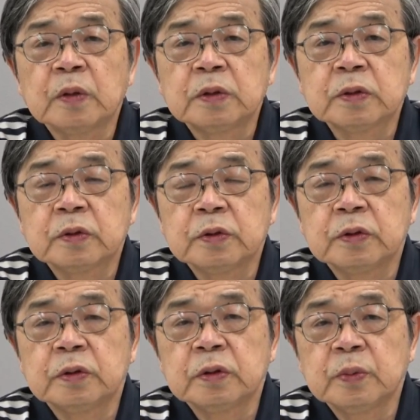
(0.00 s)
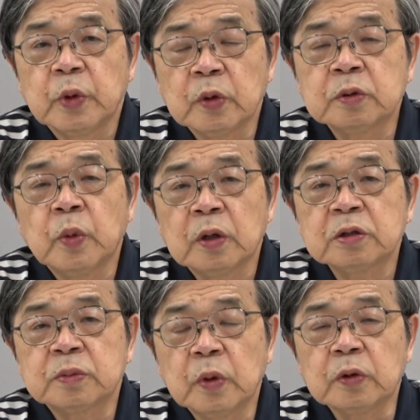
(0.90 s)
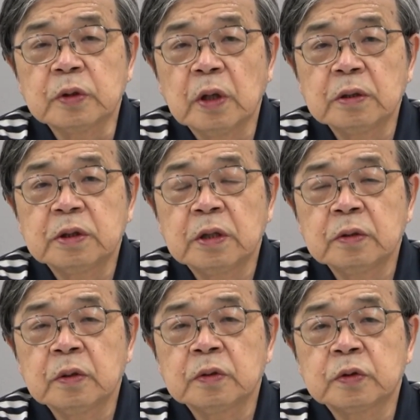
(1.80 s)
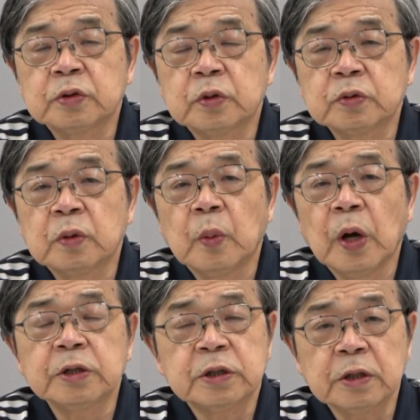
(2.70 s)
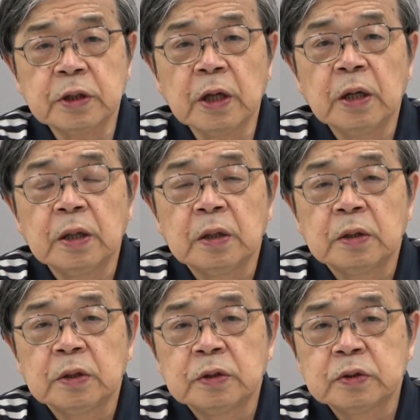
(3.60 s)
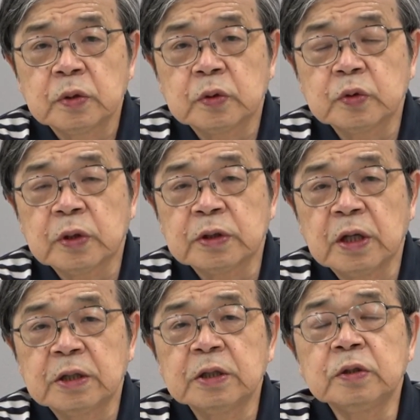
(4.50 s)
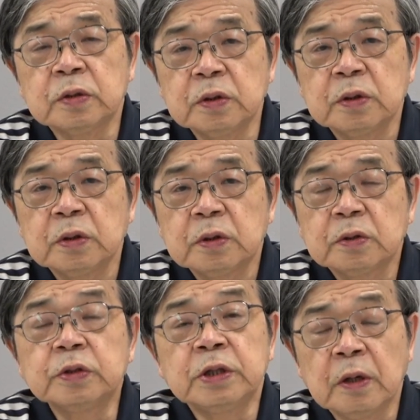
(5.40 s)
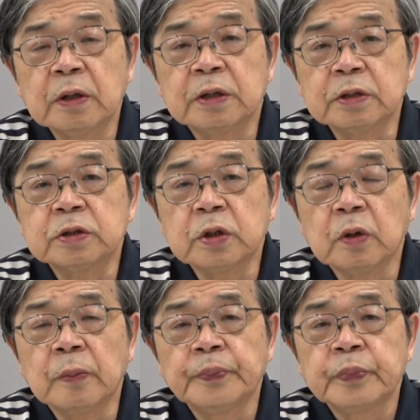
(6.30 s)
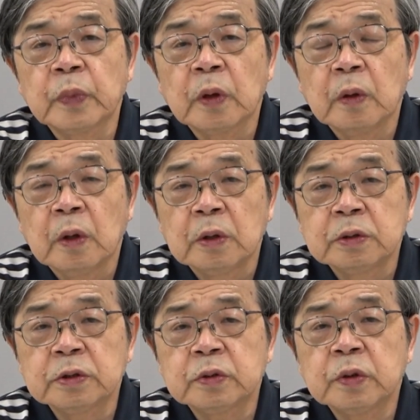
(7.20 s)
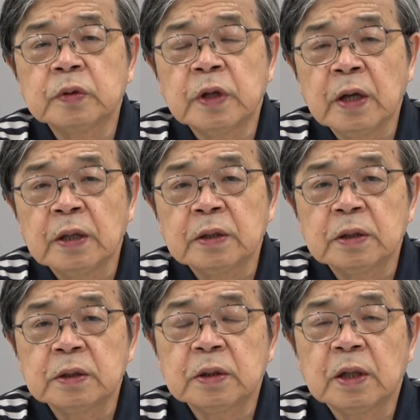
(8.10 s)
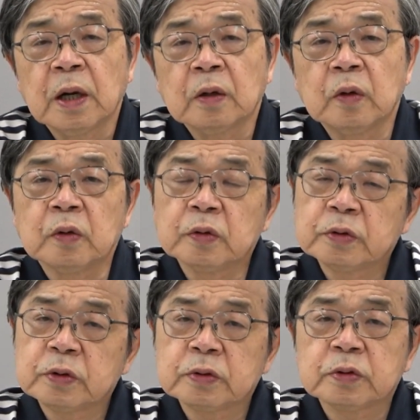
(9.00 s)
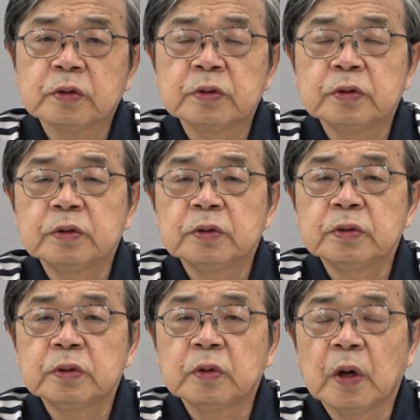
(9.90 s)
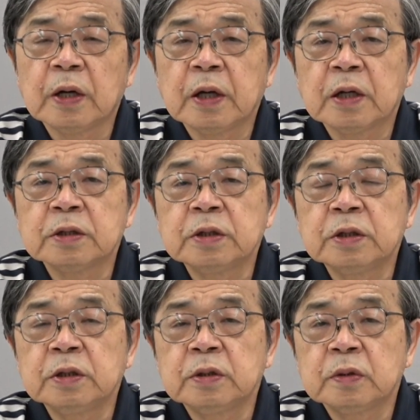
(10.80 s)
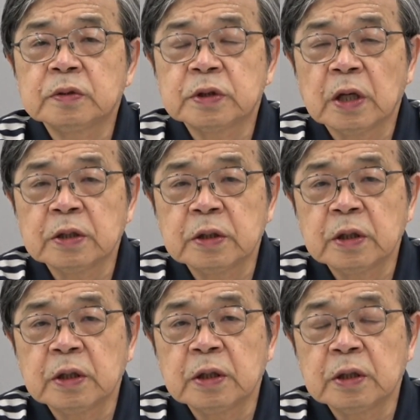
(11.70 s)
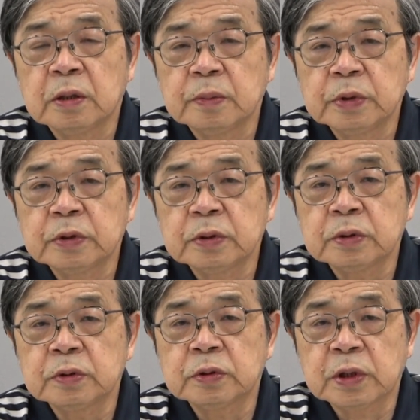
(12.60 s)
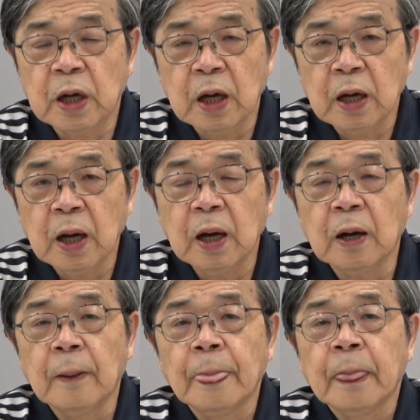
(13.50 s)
そういうもう良くも悪くも天皇の肖像を燃やしたりねそういうことができる国なわけですよ。でそれをねなんかこうちょっとそういうこう跳ね上がりの前衛美術家が